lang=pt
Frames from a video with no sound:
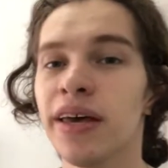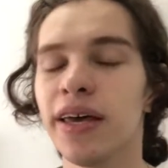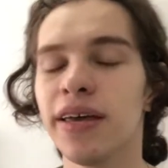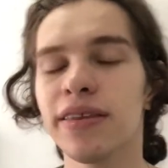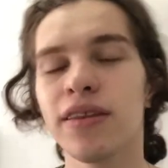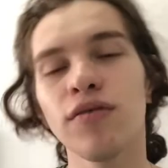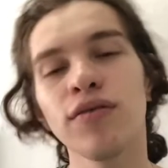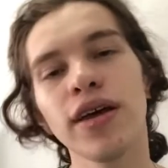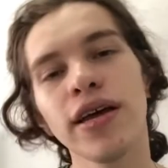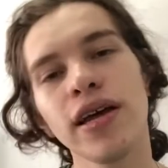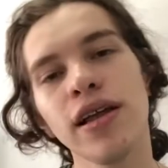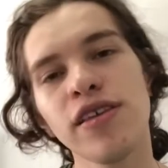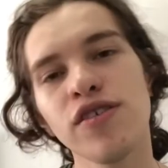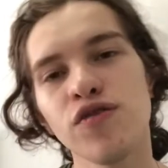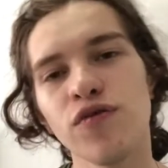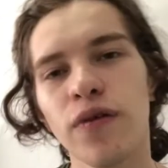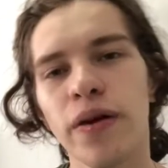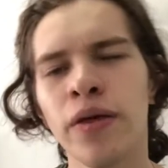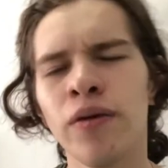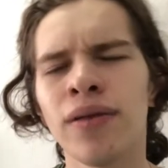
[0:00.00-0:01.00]
Então daí
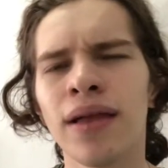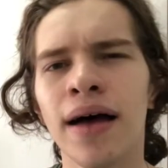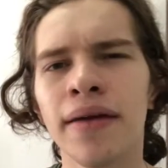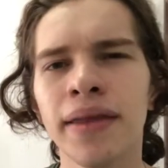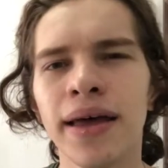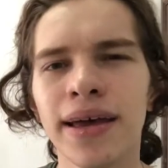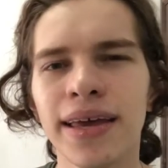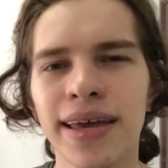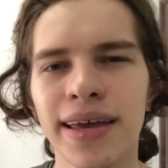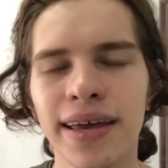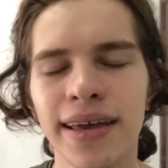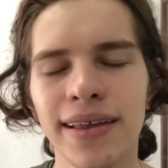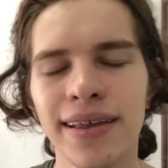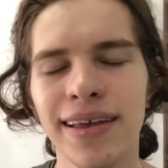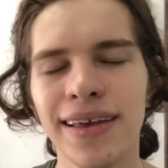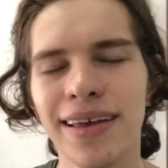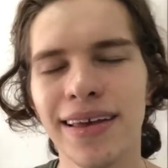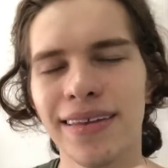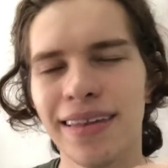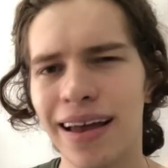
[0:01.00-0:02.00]
eles foram lá
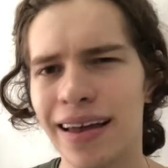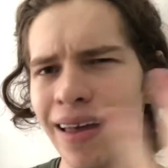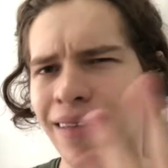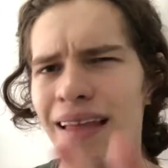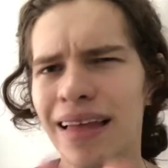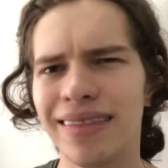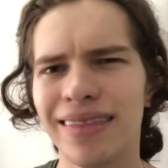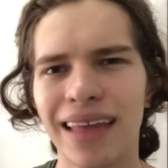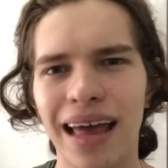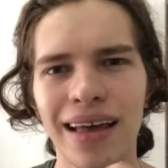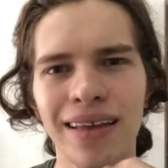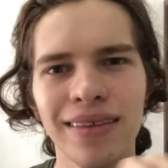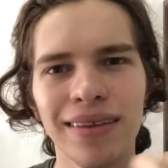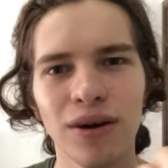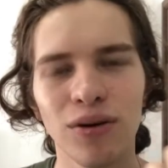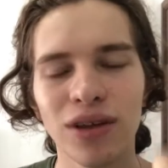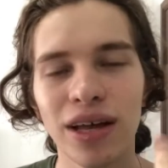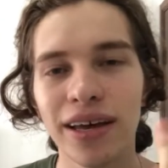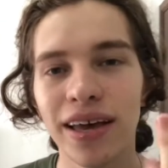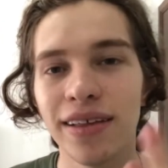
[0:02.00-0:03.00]
naquele, naquela
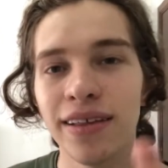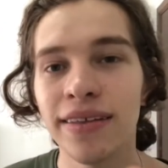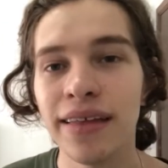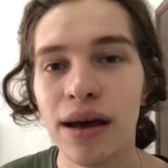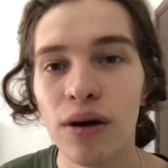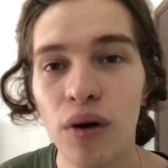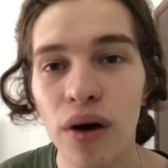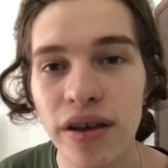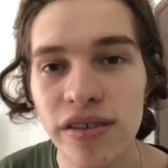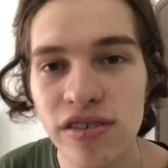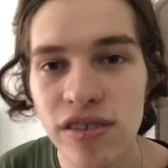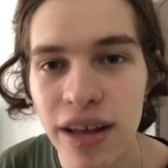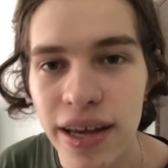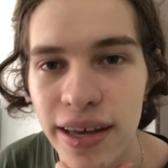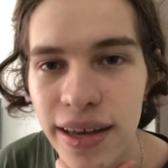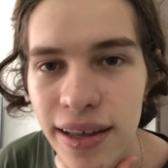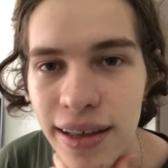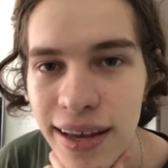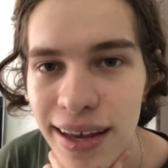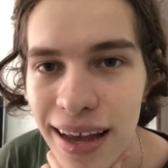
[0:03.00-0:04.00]
tenda ou naquele negócio
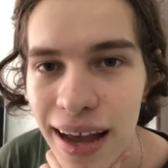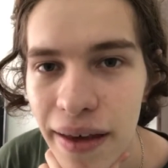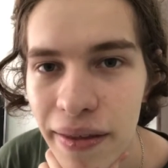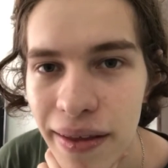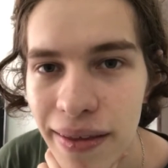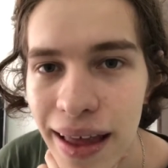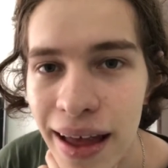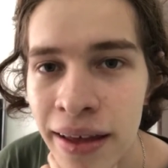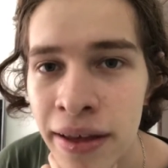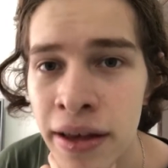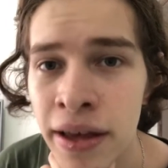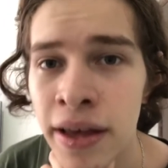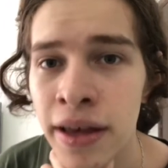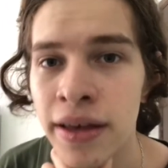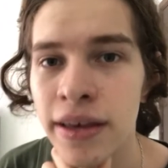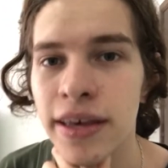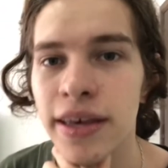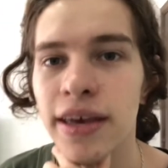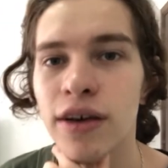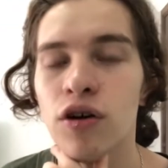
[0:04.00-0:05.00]
daquele cara lá
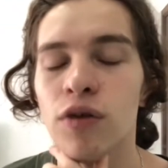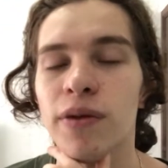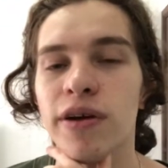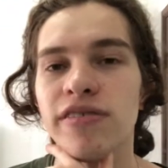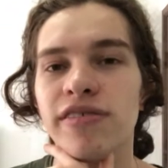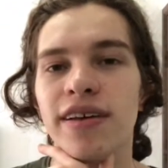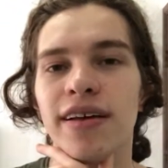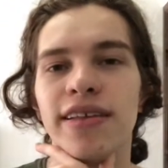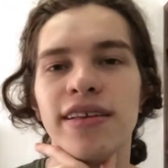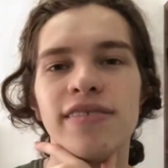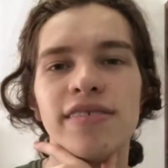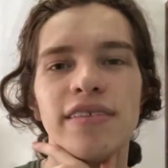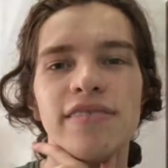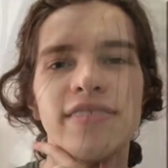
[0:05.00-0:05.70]
que comercializa